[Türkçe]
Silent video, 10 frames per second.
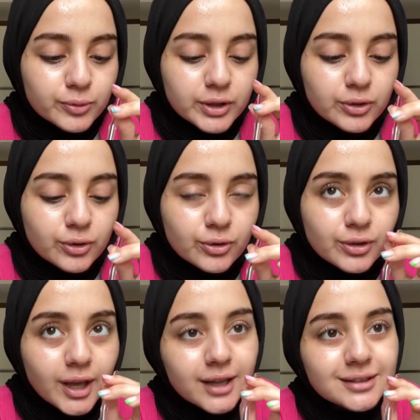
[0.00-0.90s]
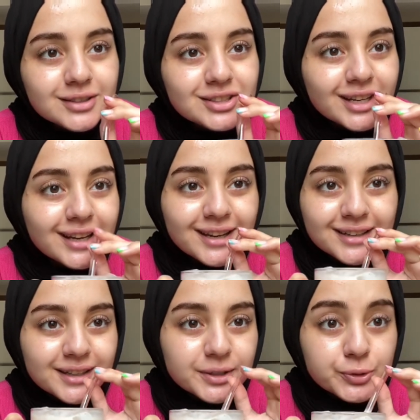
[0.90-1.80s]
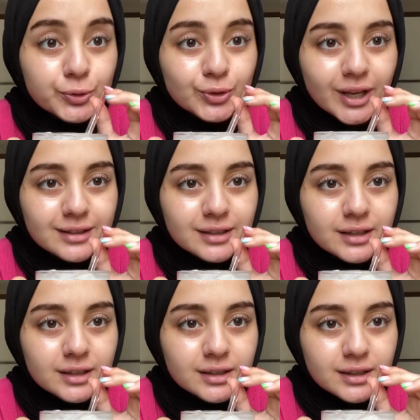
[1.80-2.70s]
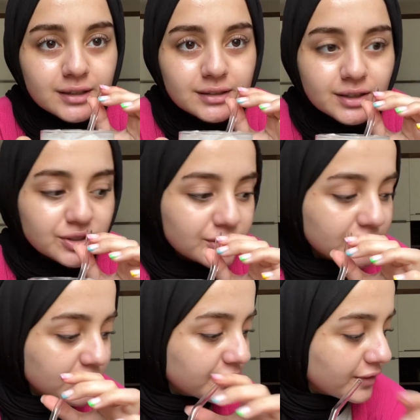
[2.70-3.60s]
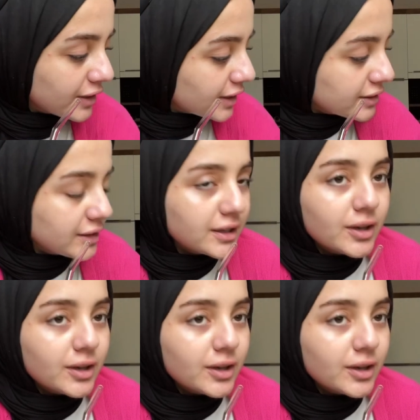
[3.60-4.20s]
videoyu yani çekene kadar sonunu getirene kadar taşındık falan.